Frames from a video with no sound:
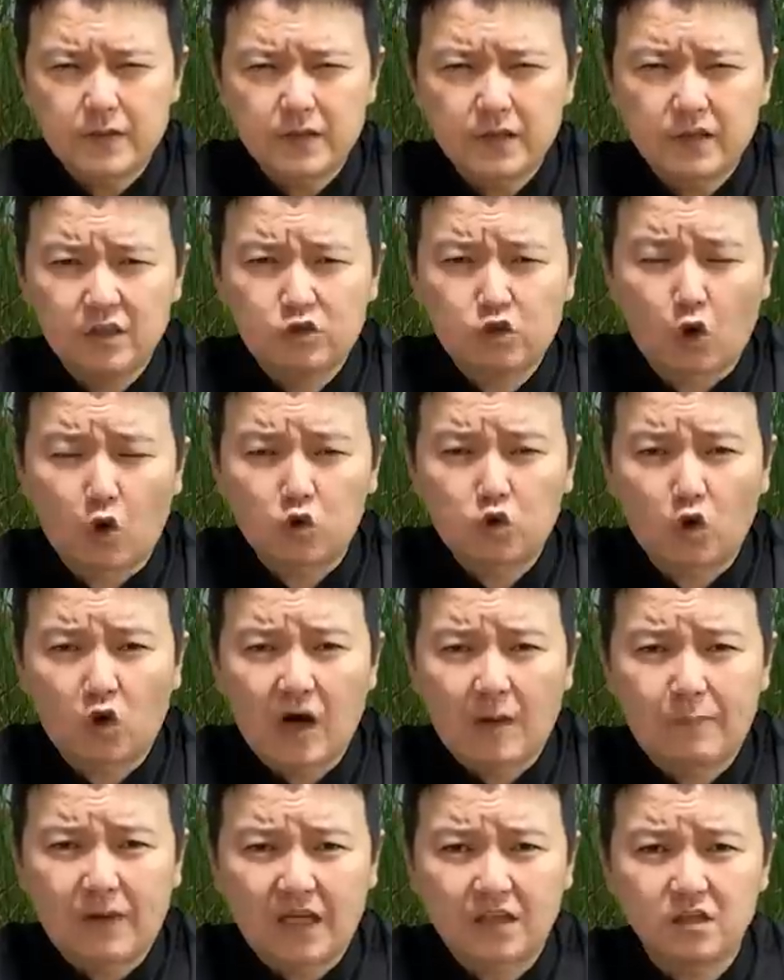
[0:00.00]
이
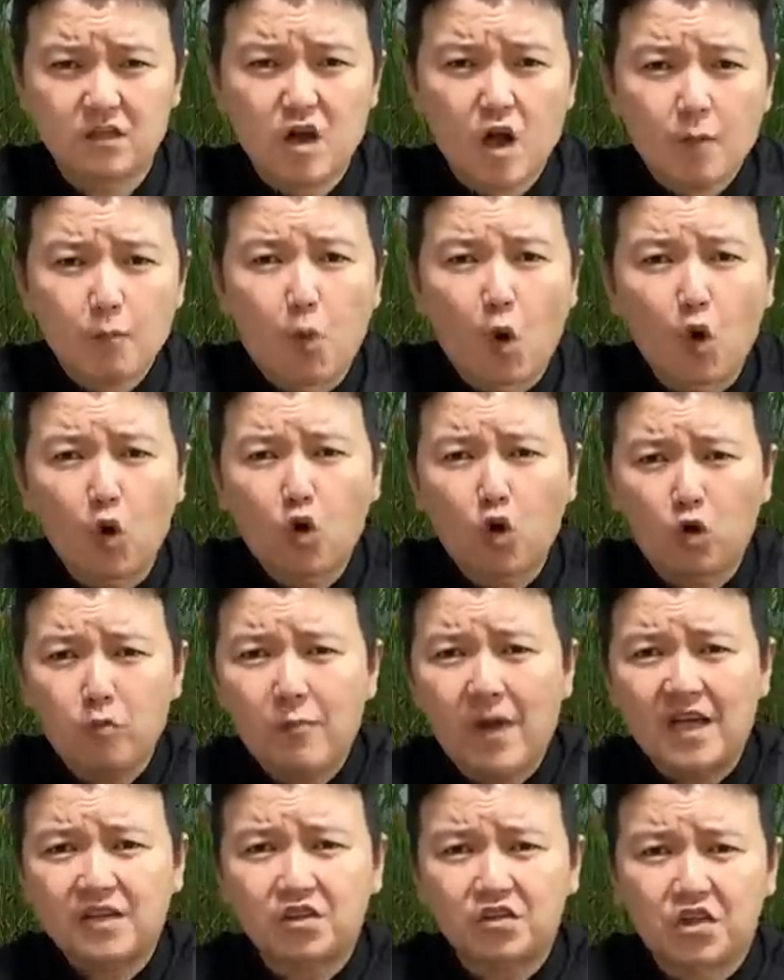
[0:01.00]
속도가 빠른 몽골
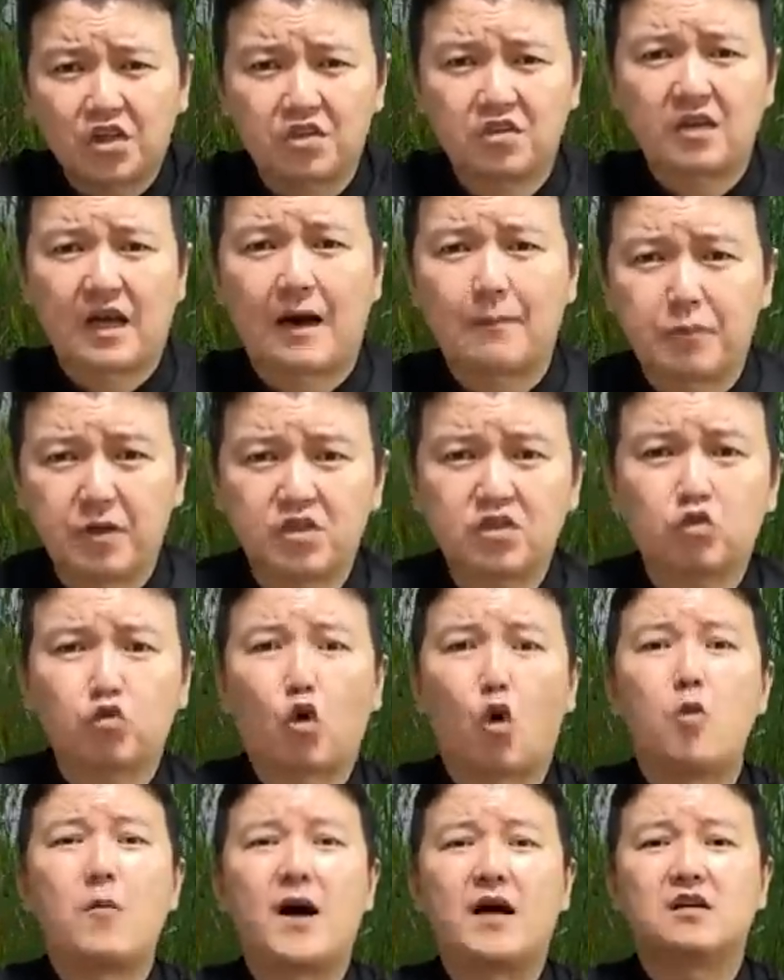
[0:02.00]
마적대들 앞에서
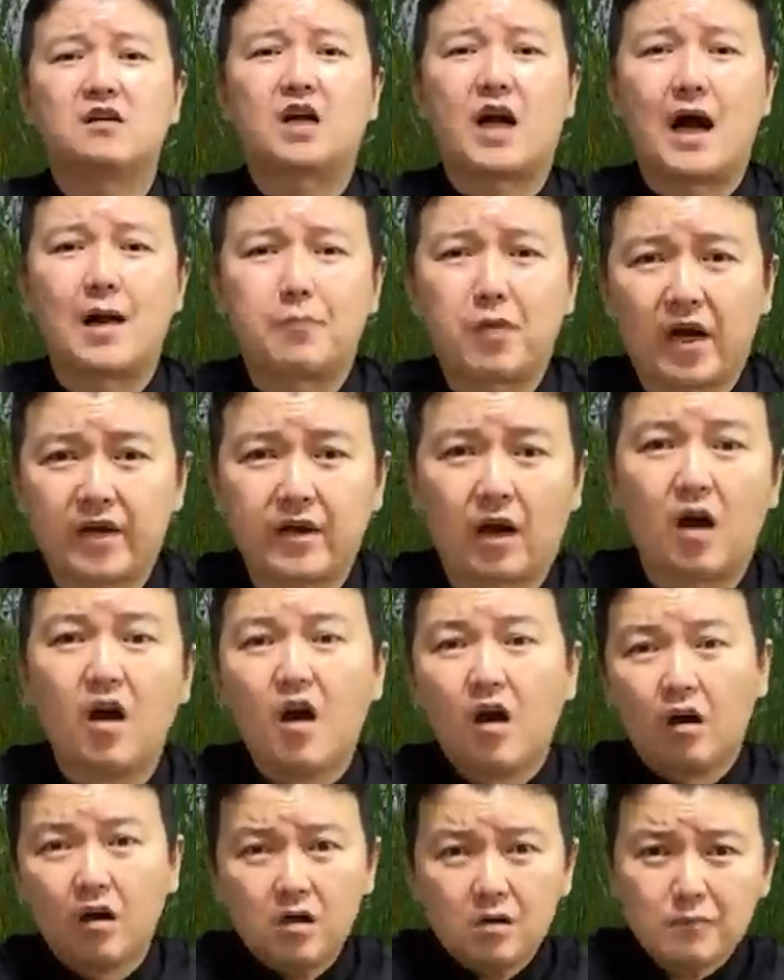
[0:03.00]
도망을 가봐야
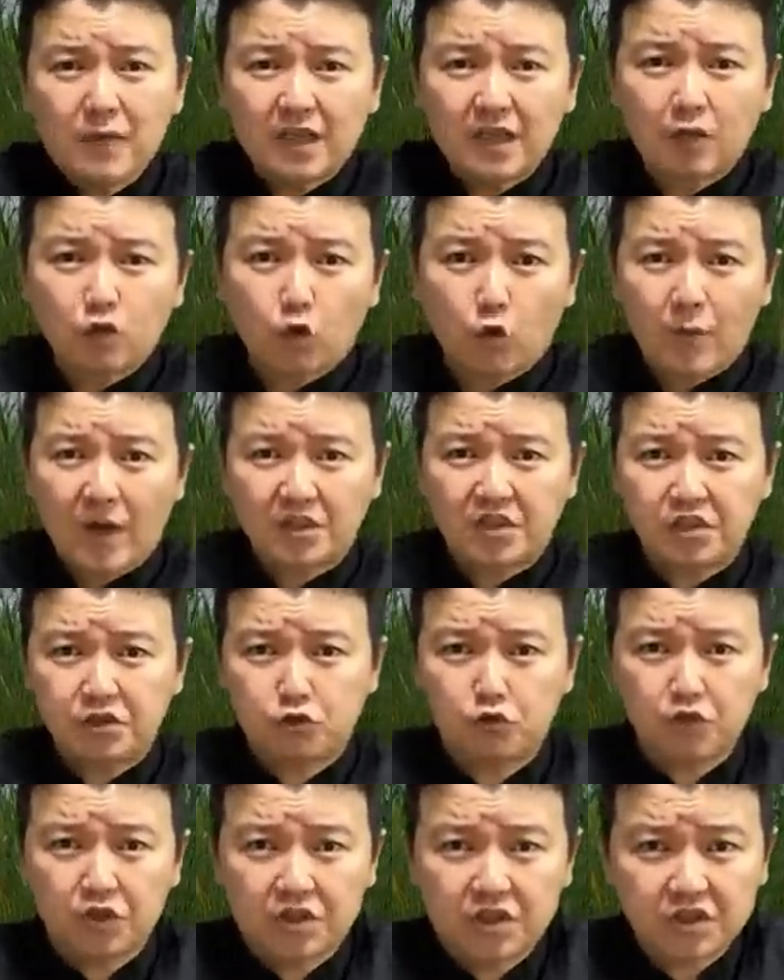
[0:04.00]
얼마나 도망칠
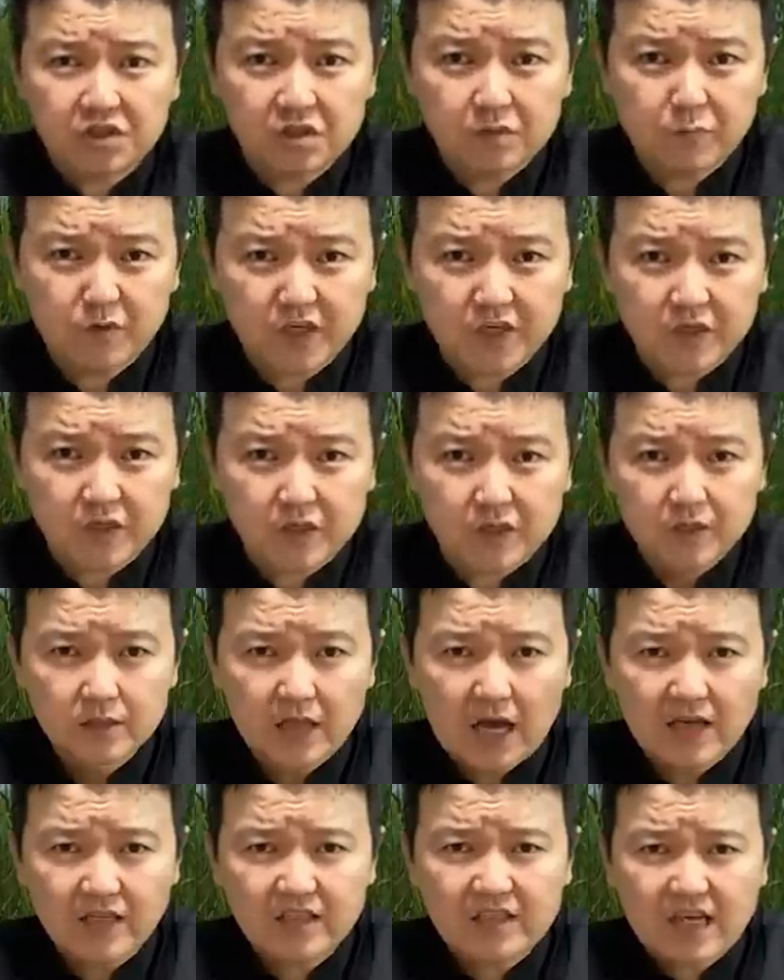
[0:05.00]
수 있겠습니까?
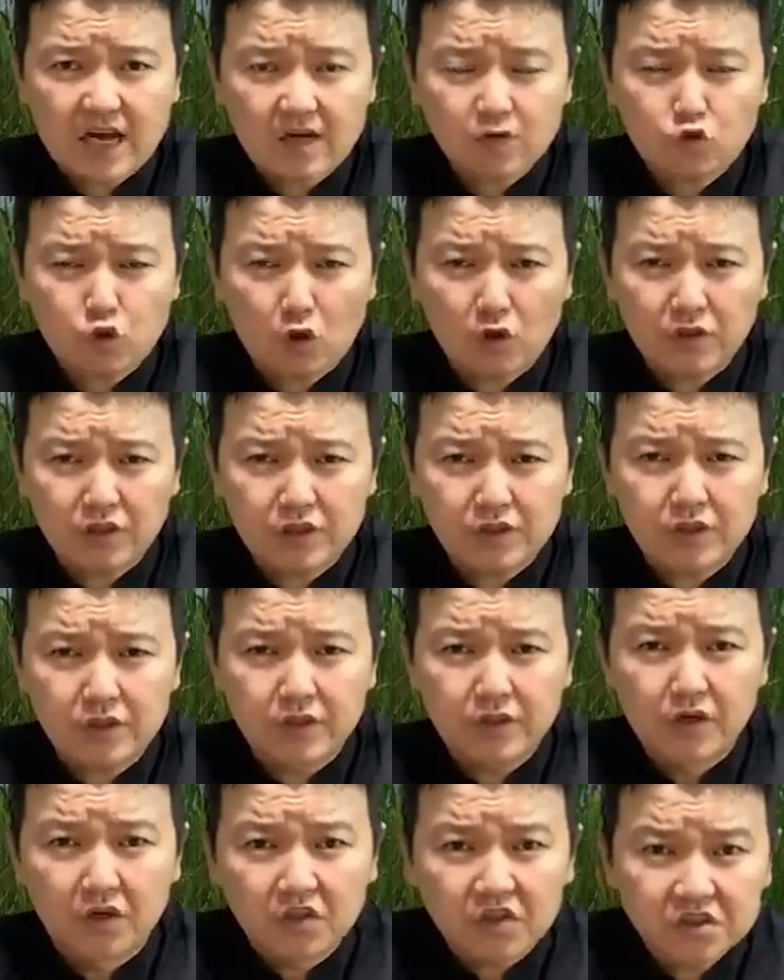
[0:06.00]
나이
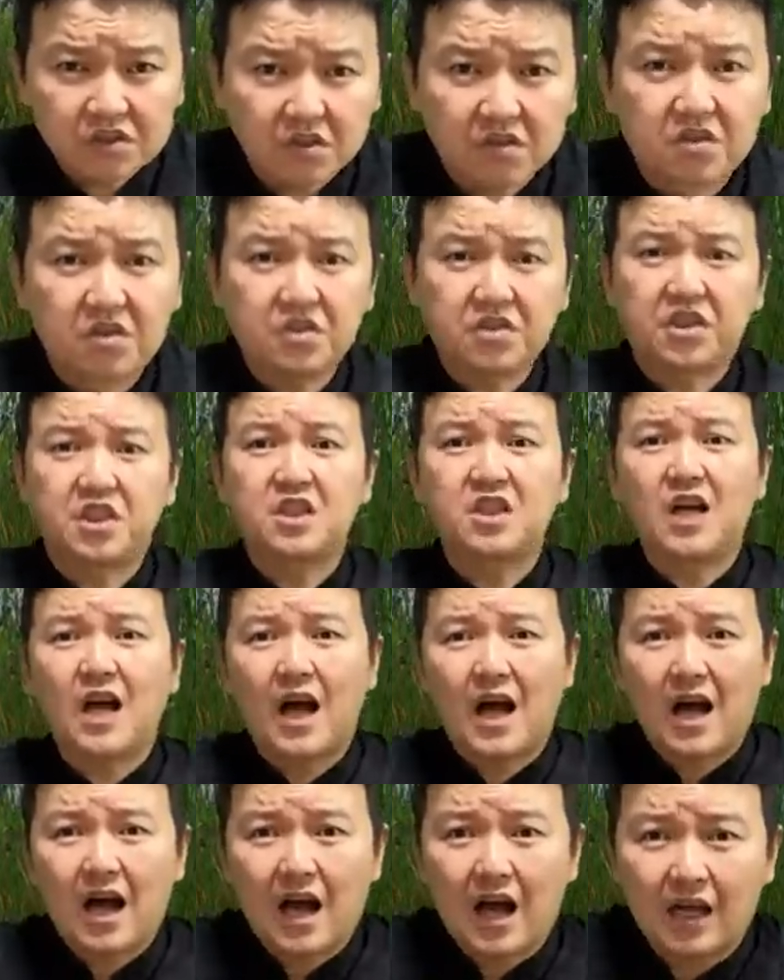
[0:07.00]
짱조리니 여기서
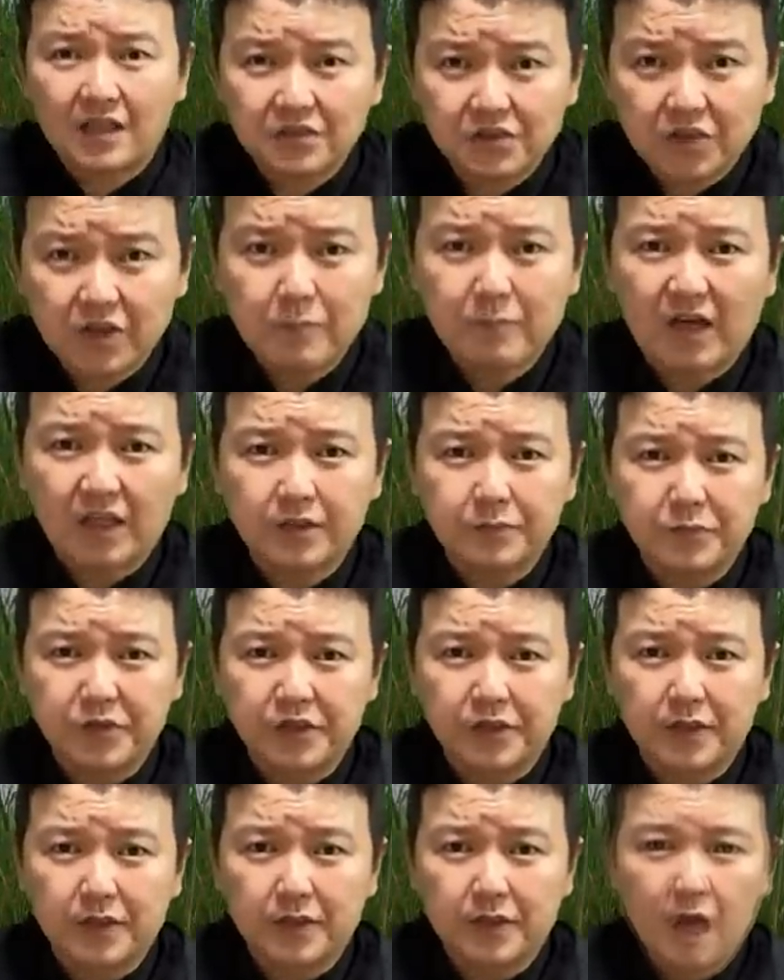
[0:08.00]
끝인가 하는데
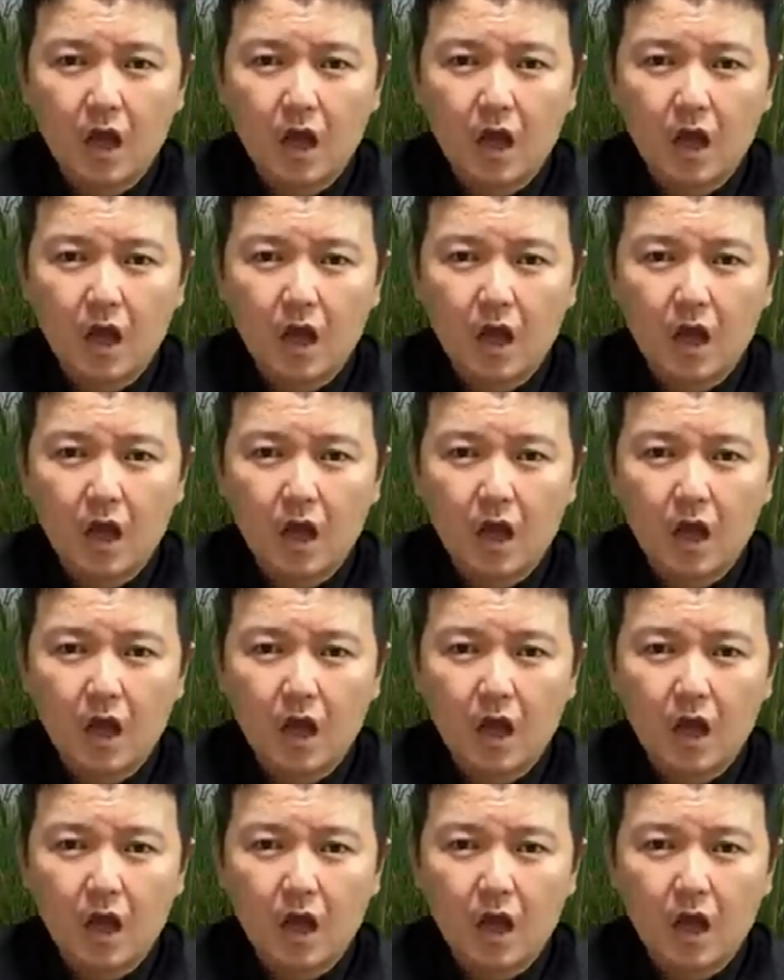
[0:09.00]
말입니다.